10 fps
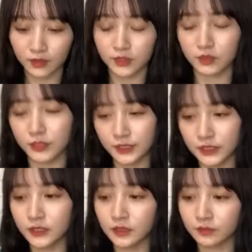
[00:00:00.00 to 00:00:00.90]
そうだ
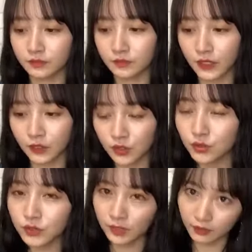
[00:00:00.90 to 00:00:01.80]
しあの
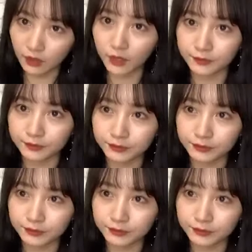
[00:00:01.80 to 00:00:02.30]
翔さんが